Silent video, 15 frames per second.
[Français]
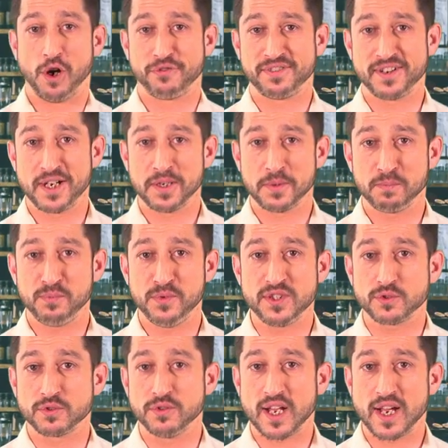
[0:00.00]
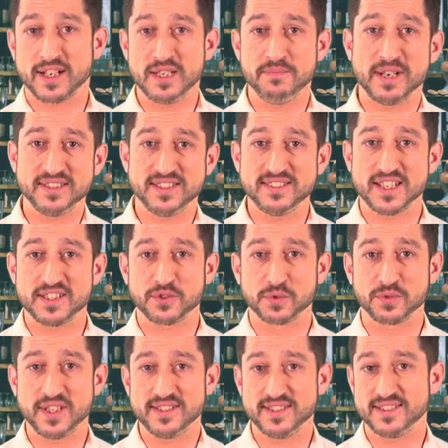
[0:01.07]
Enfin, puisque la
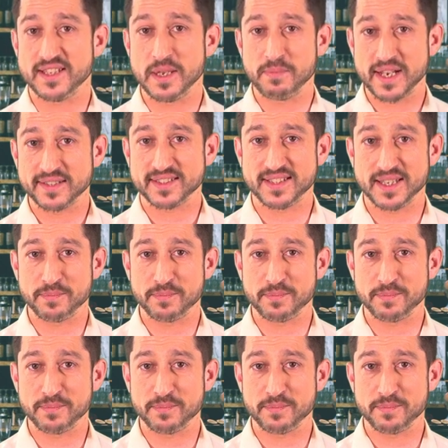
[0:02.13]
climatisation n'existait pas à cette